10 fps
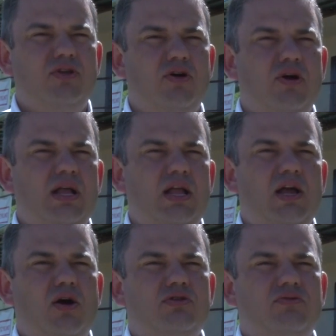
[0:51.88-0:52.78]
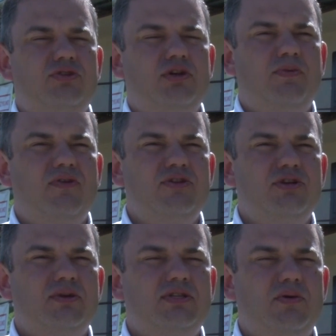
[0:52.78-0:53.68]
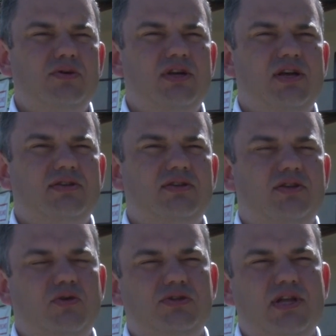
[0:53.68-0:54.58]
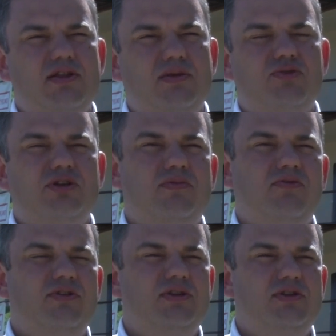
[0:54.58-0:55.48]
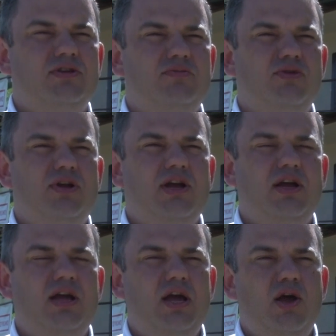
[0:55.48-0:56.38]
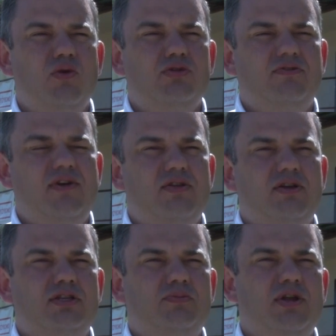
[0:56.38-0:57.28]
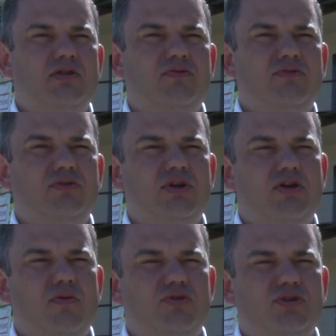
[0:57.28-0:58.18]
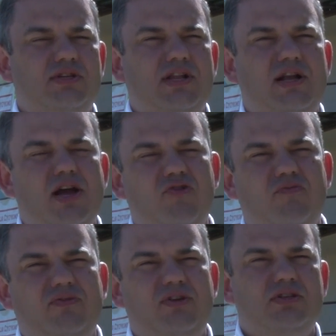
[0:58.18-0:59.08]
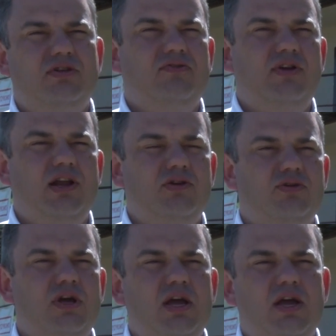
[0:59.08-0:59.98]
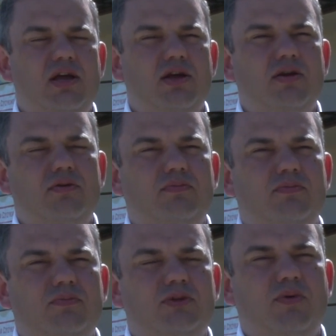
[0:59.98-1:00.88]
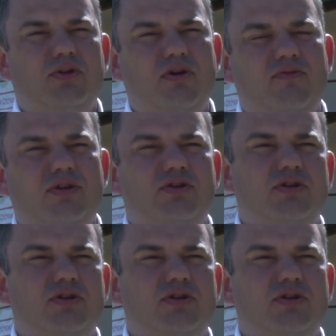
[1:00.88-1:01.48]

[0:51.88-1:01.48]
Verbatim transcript: to oczywiście prowadzimy cały czas nieustannie, można powiedzieć, zbiórkę używanych sprzętów, które komuś zalegają w piwnicy czy w garażu e, sportowych